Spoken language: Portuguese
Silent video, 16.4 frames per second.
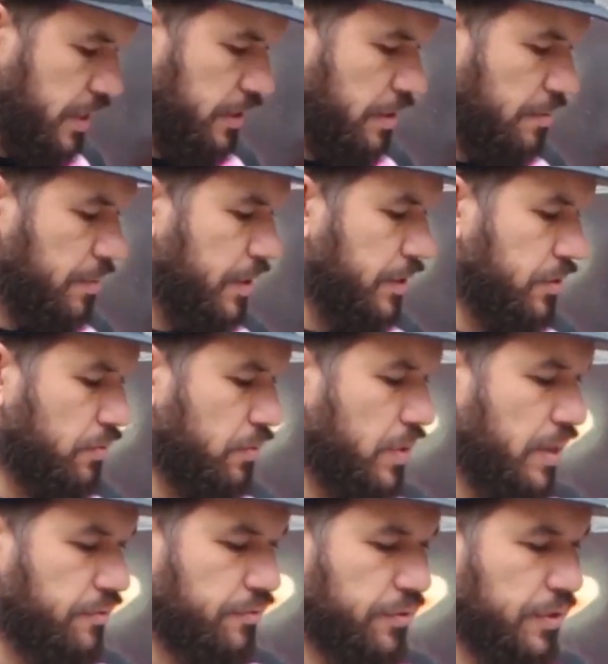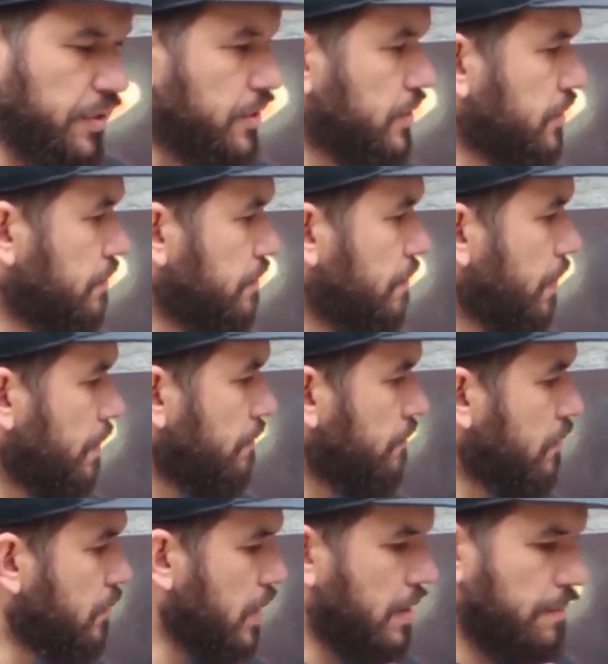diretamente no grafite.
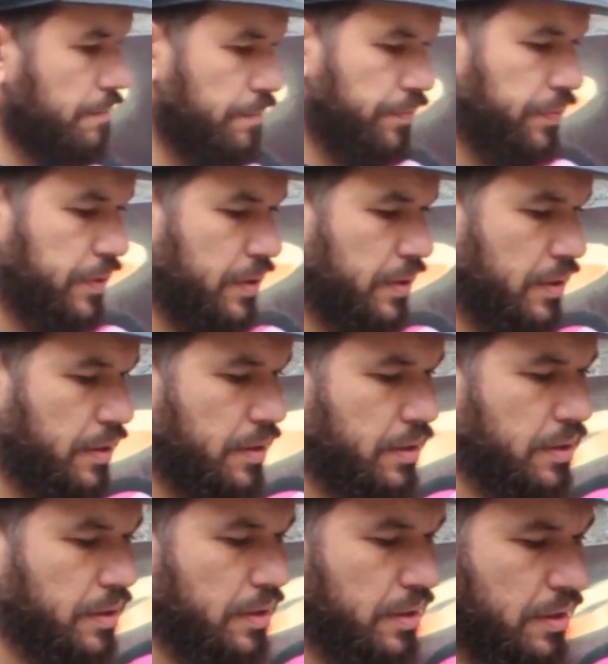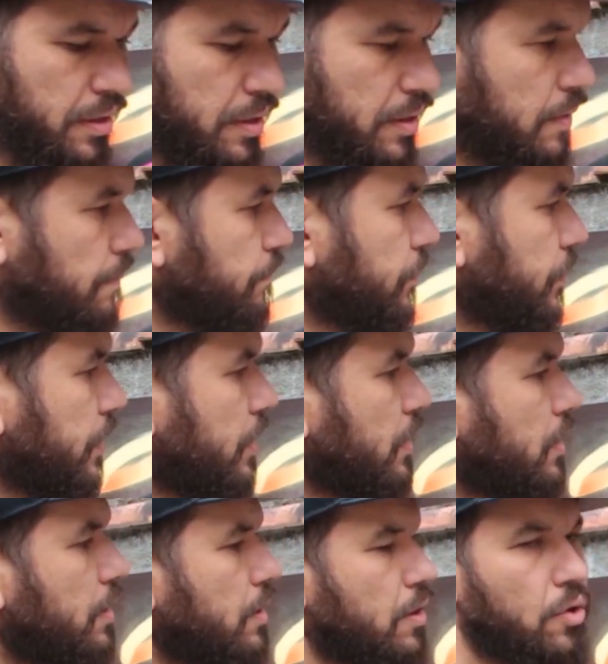Vamos
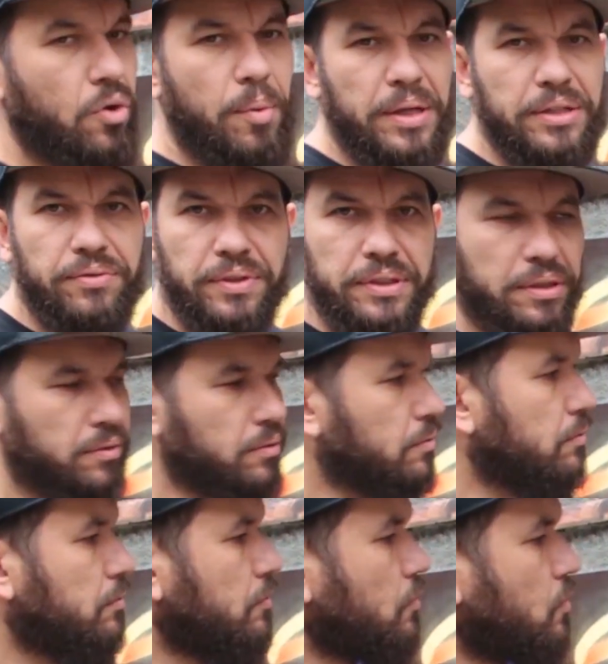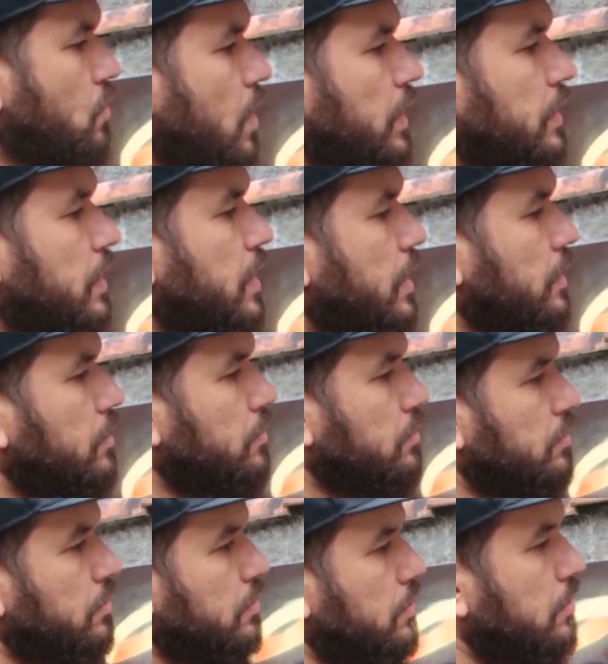lá. Eu começo fazendo um
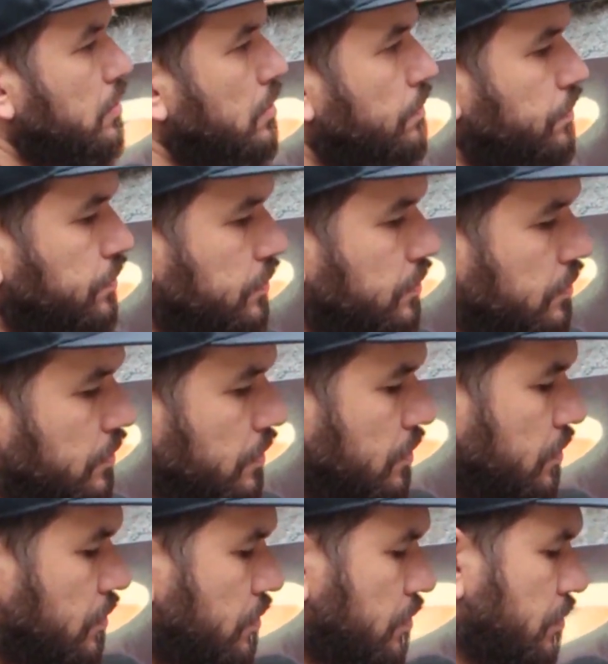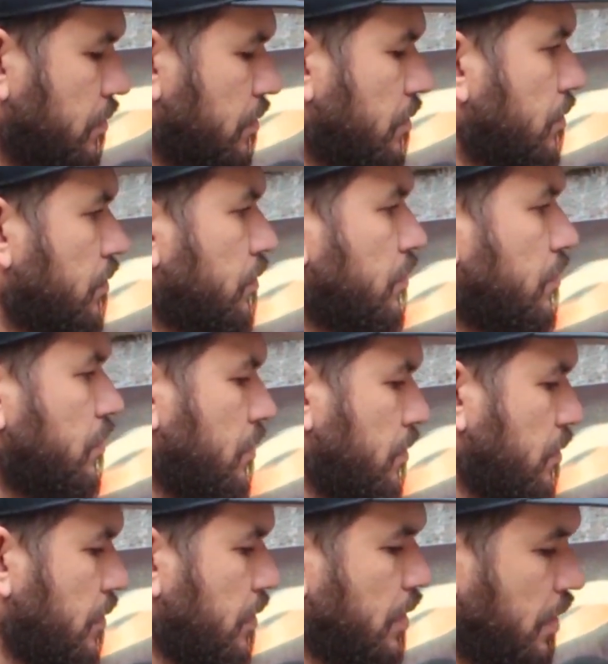quadrado. Guardado em vários
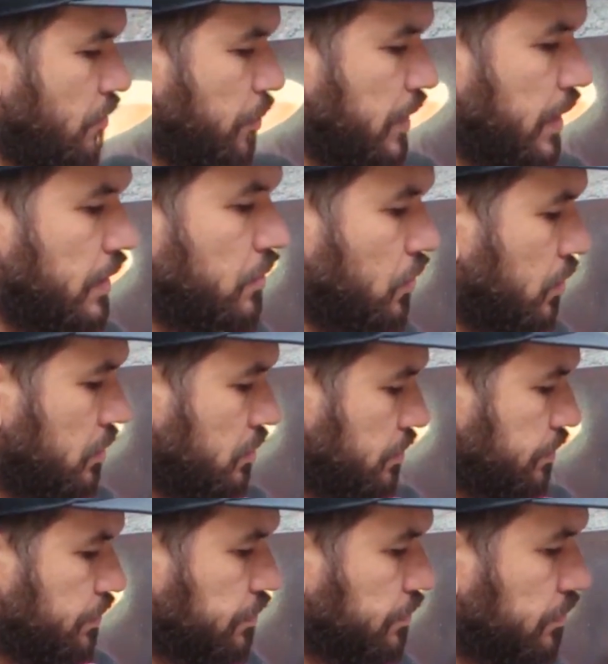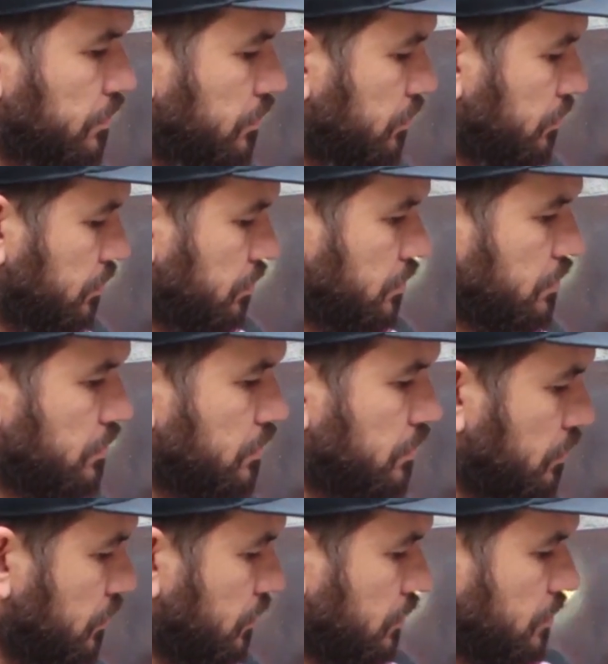cofres, cobiçado em vários modos,
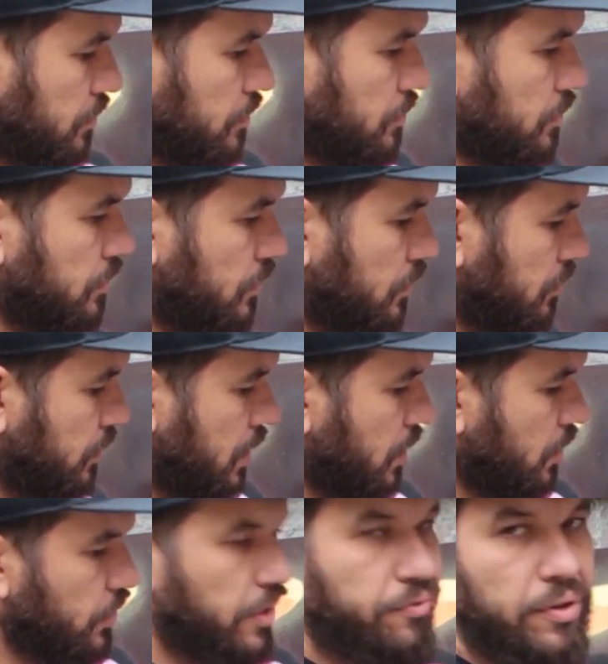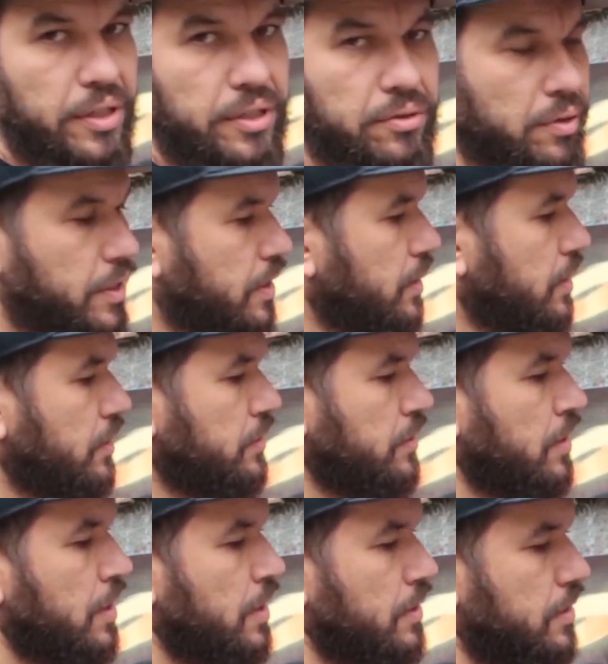ganhado, roubado, gastado. Eu já falei isso aqui
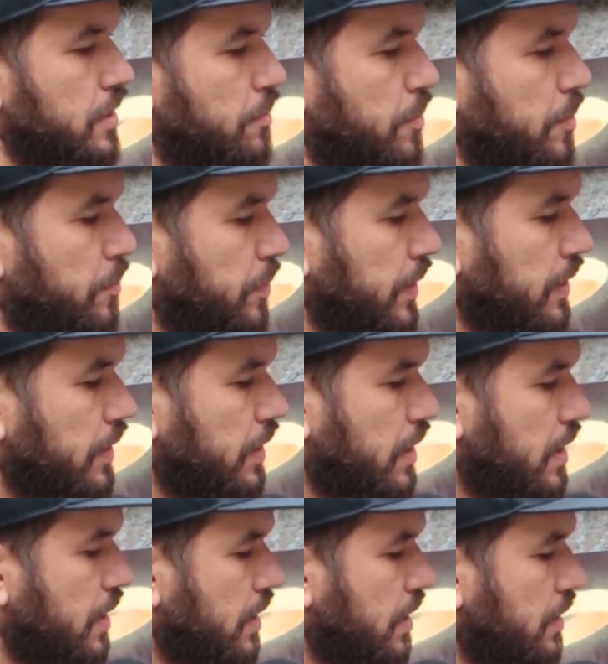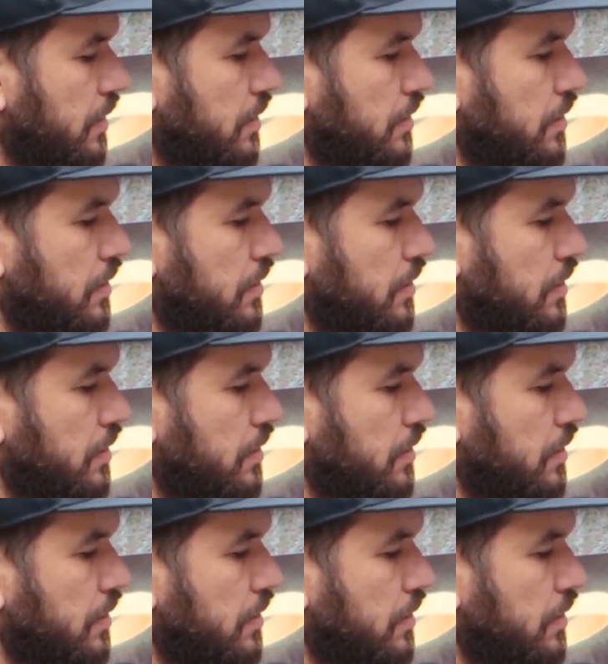antes, sempre pintar